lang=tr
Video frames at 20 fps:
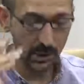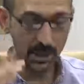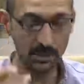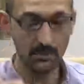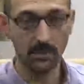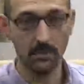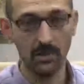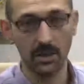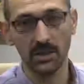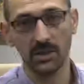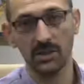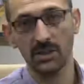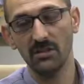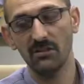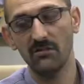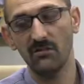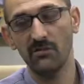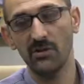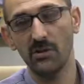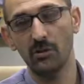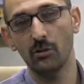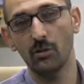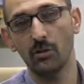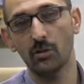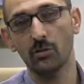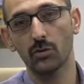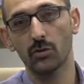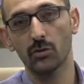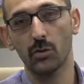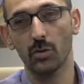kalmamak için
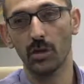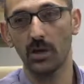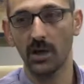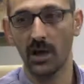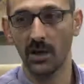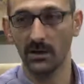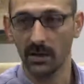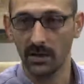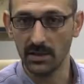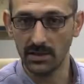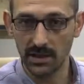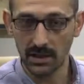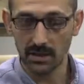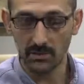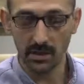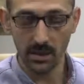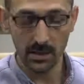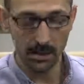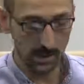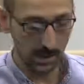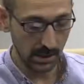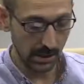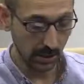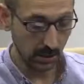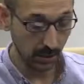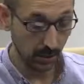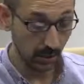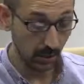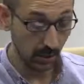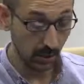videonuzu çok iyi analiz etmeniz
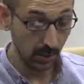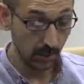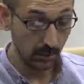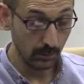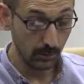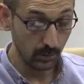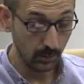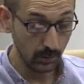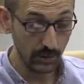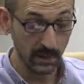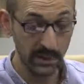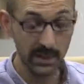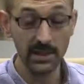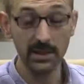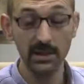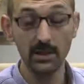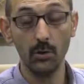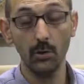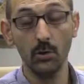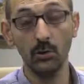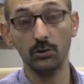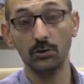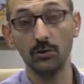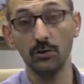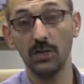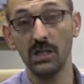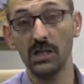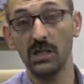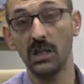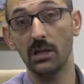gerekiyor. Bununla ilgili
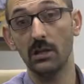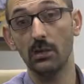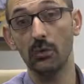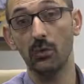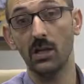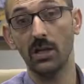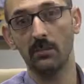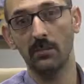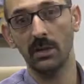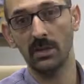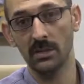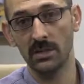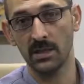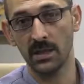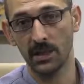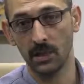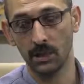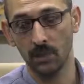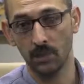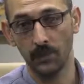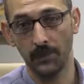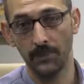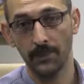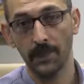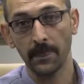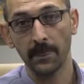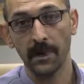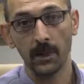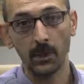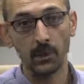özgün içerik üretmeniz gerekiyor.
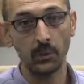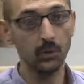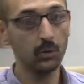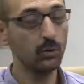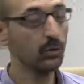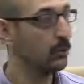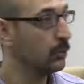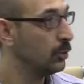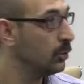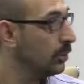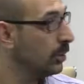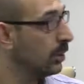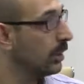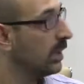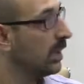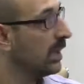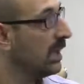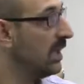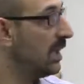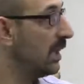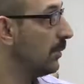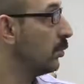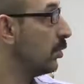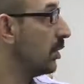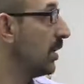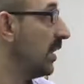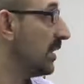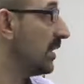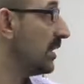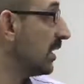YouTube'un Yine bu
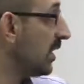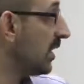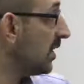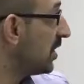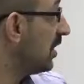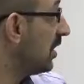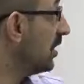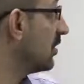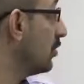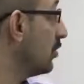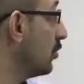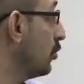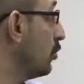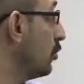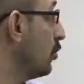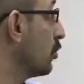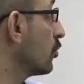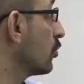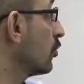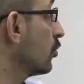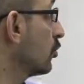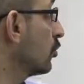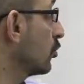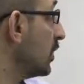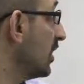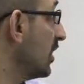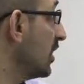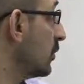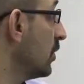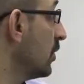klasik içerik stüdyosunun
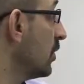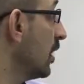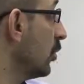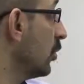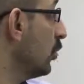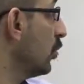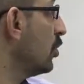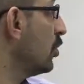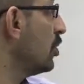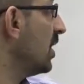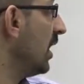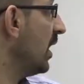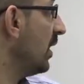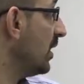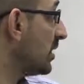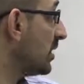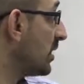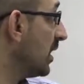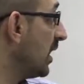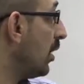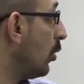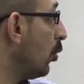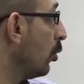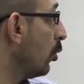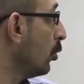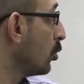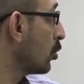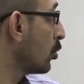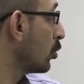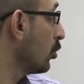kısmında göreceğiniz
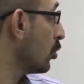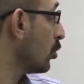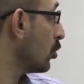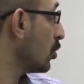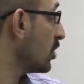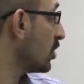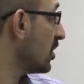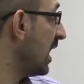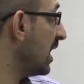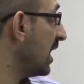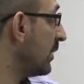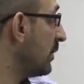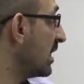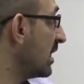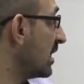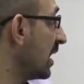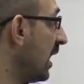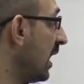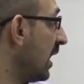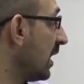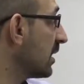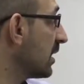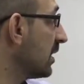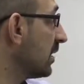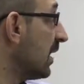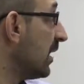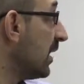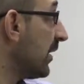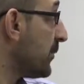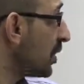oluştur sekmesi
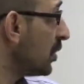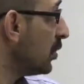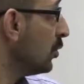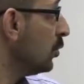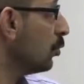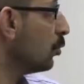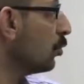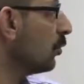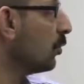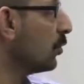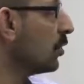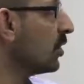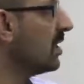altında YouTube'un